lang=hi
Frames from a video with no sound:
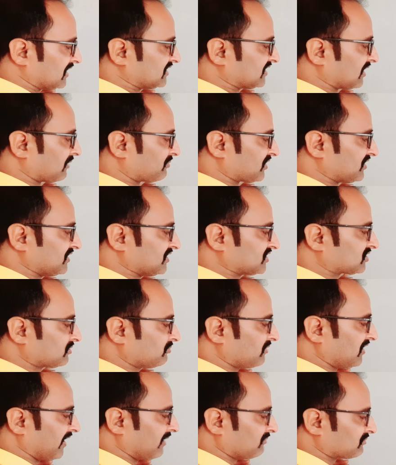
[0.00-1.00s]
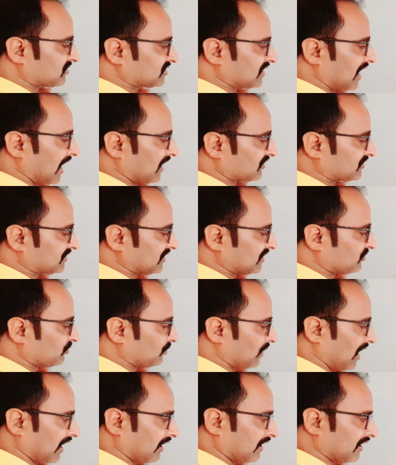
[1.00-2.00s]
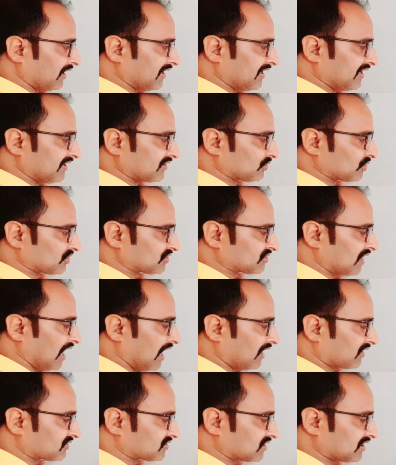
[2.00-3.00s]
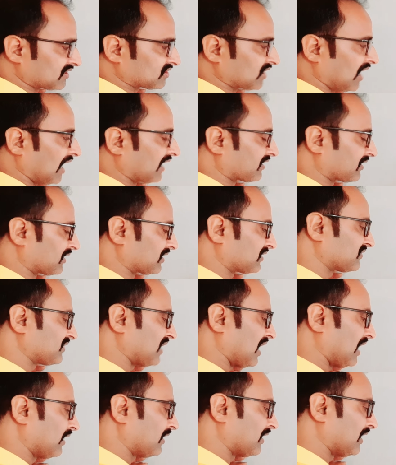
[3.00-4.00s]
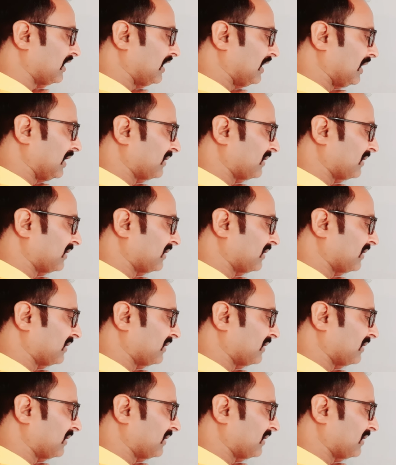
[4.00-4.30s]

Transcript: जब इसमें हम चार से गुणा करेंगे तो चार से चार कट जाएगा